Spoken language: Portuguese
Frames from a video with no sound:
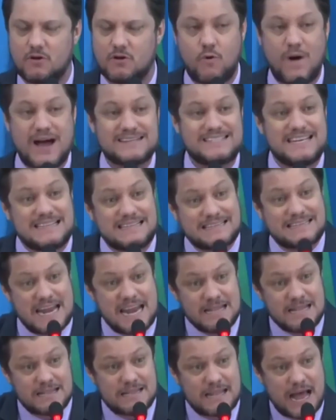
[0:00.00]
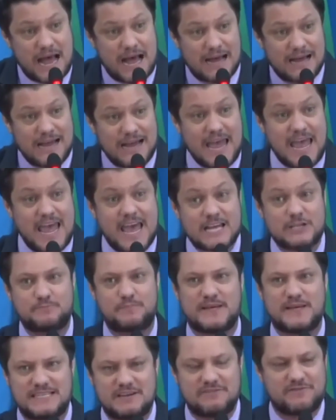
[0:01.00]
Quase 30,
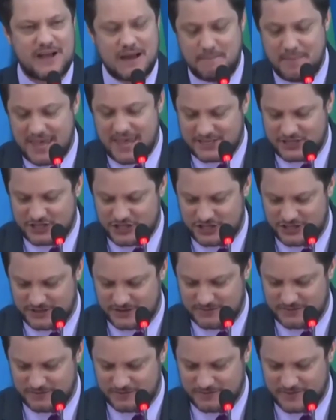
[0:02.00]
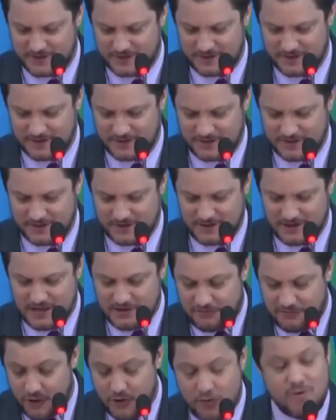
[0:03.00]
especificamente.
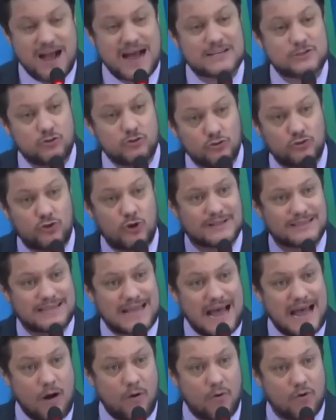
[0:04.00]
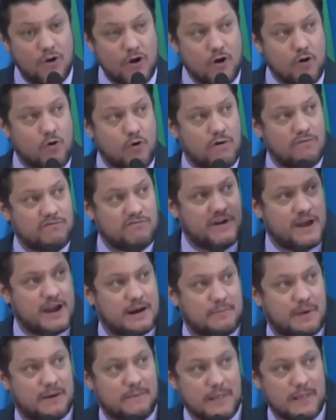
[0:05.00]
E foram gastos um total com
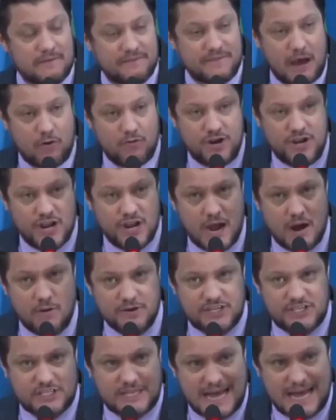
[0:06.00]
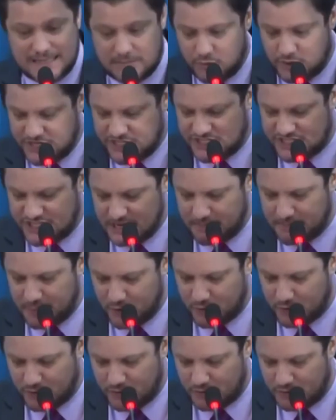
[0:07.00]
verba da União, Estado e
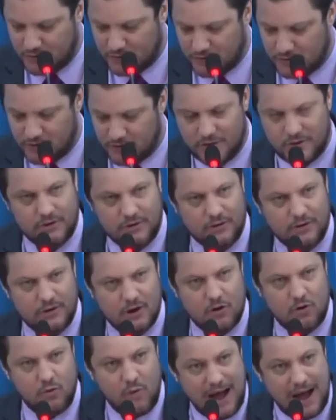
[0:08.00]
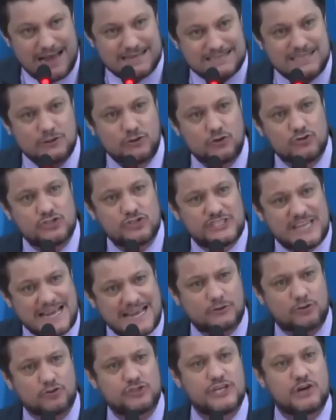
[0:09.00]
município, quase
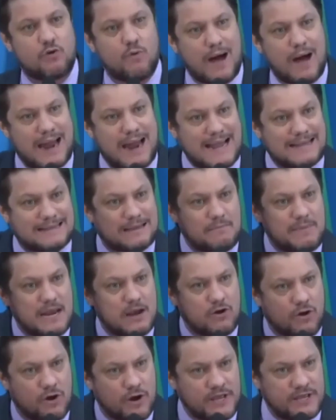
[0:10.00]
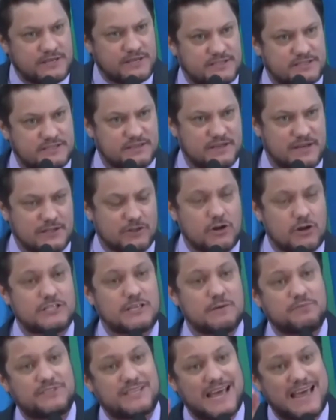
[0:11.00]
240 milhões. Então nós
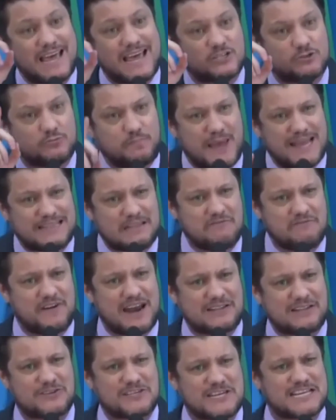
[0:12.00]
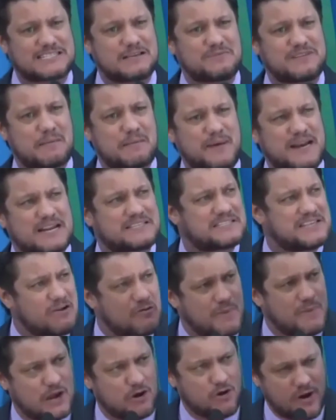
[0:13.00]
temos que ter respeito em falar que nós gastamos apenas
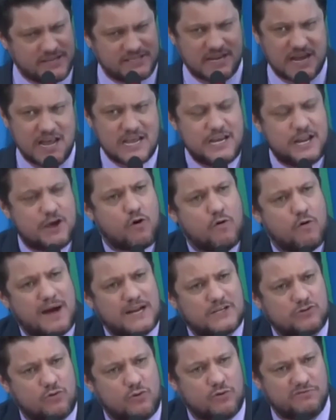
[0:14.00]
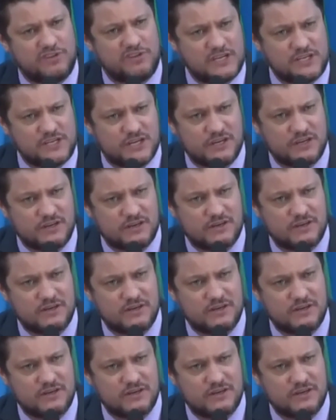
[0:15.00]
5 milhões em combate ao Covid.